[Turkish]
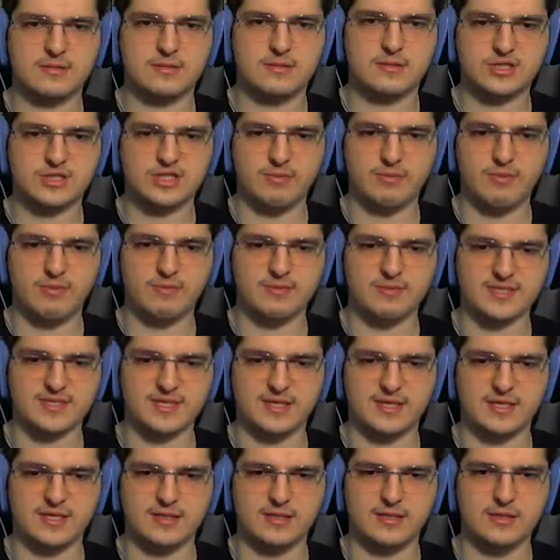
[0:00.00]
çapamız da
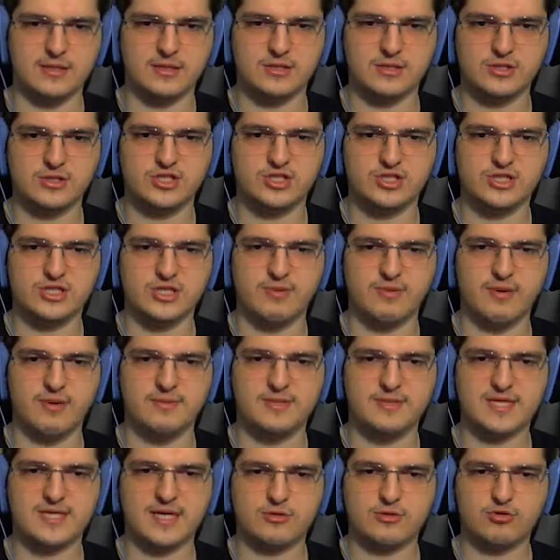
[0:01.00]
gitti. Çapa
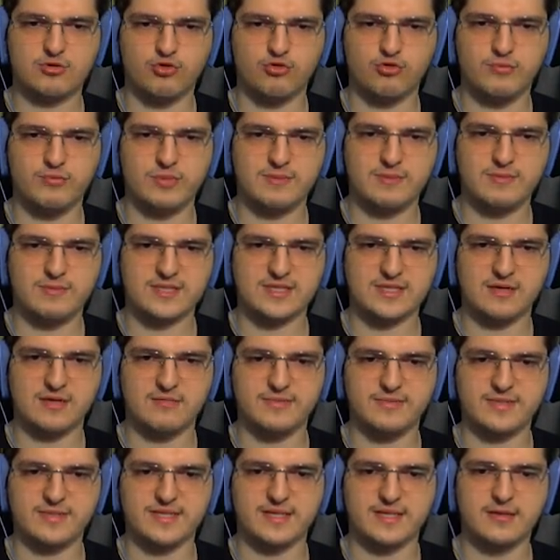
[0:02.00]
biter, tohum bitmez abi
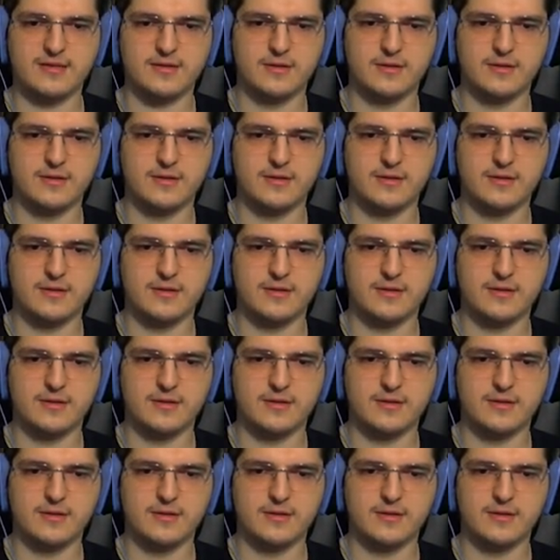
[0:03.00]
bizde.